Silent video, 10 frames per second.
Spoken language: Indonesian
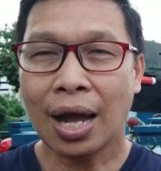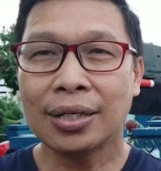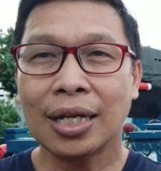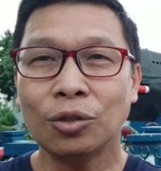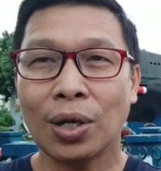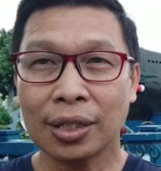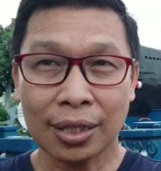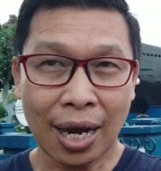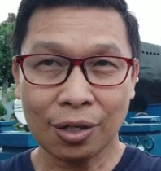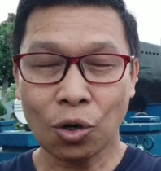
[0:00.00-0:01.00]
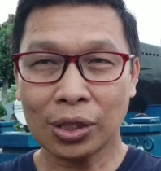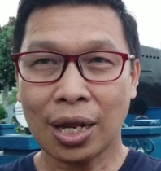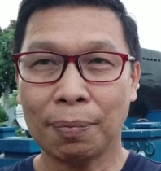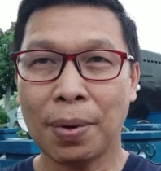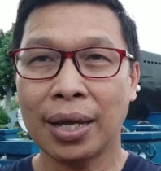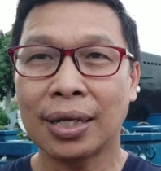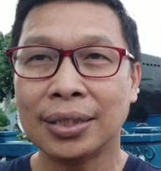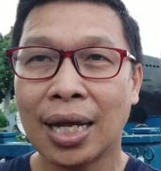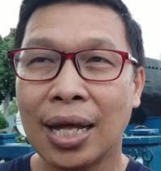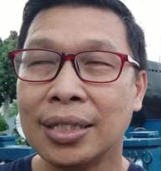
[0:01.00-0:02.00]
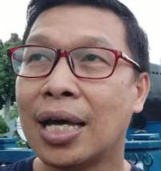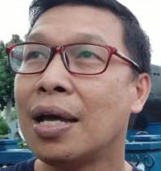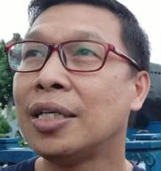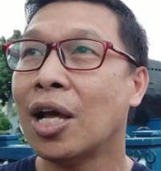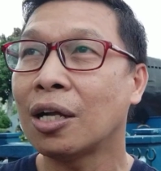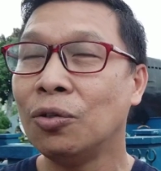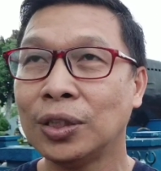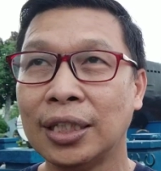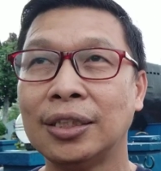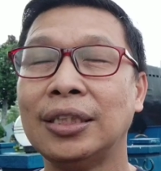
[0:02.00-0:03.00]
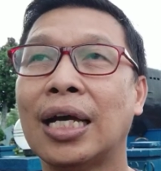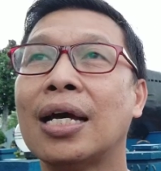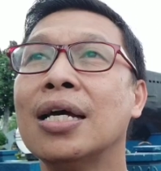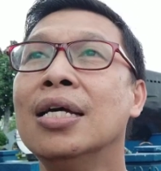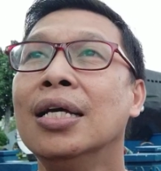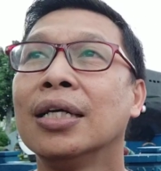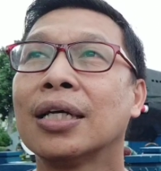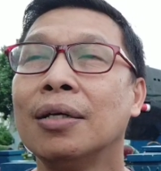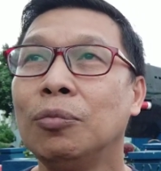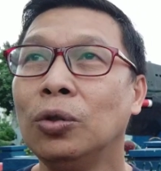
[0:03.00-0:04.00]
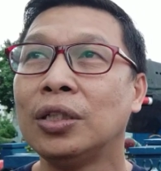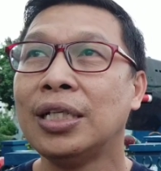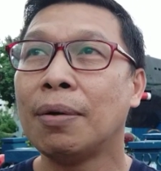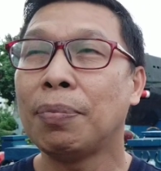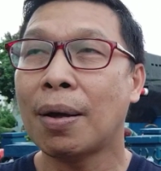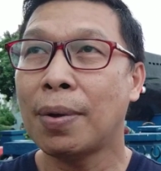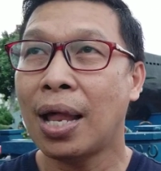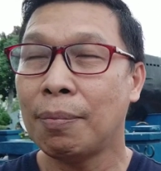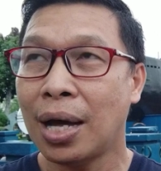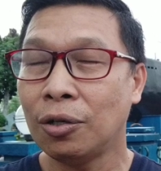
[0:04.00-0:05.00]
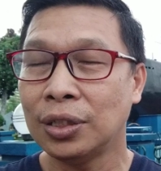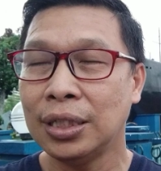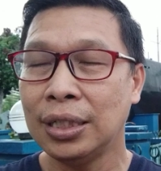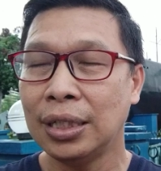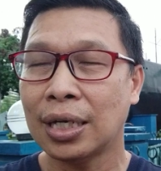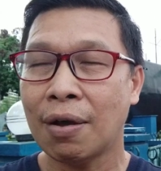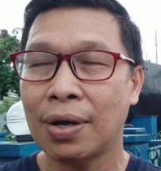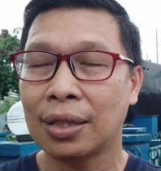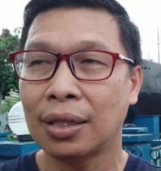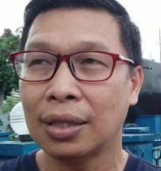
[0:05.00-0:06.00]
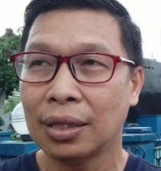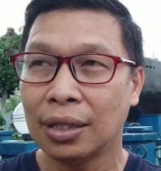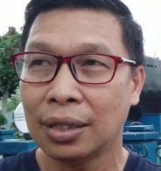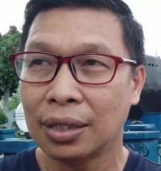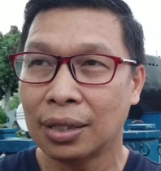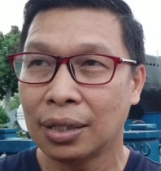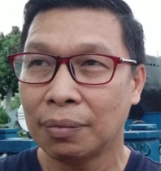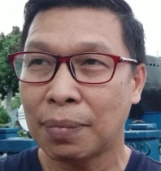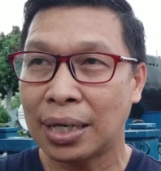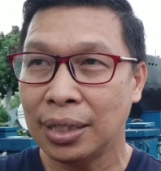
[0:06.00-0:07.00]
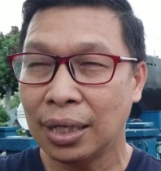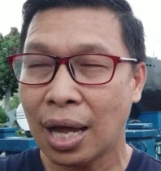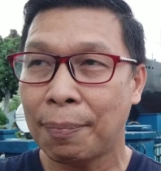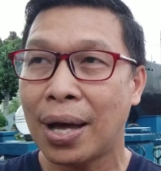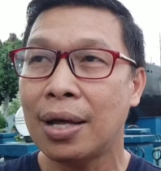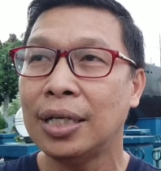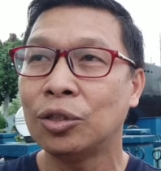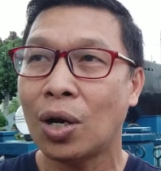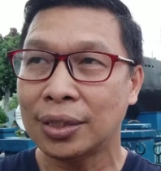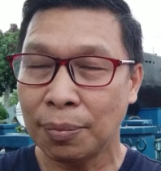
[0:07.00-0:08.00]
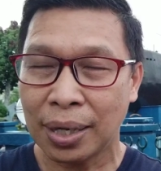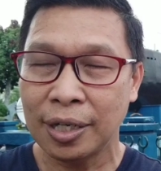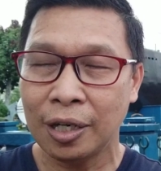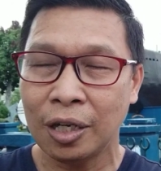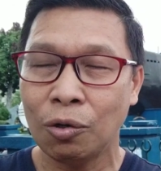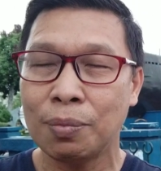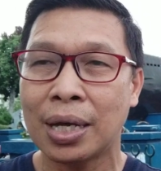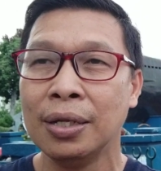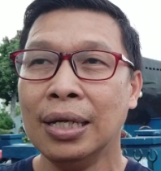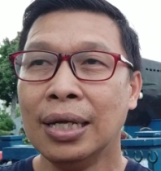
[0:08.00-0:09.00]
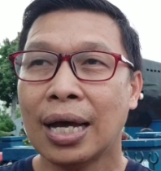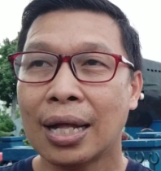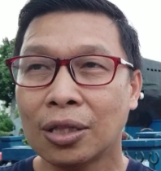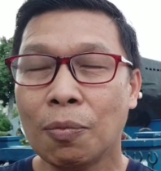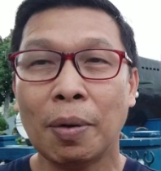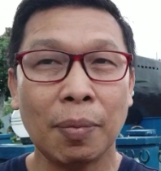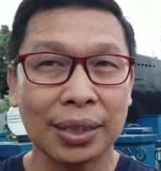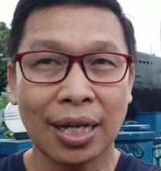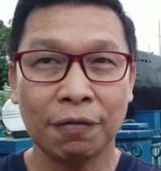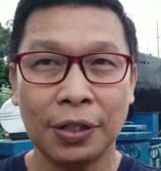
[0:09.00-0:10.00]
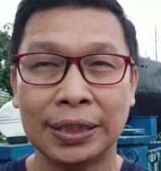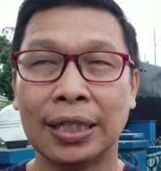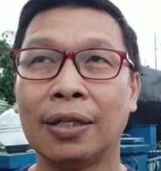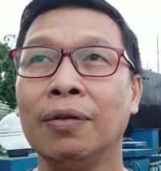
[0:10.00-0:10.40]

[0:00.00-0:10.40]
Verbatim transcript: ada surat keterangan dokter baik gejalanya, diagnosisnya, kemudian berapa lama harus dirawat mandi apa isolasi mandiri di rumah atau pemeriksaan fisik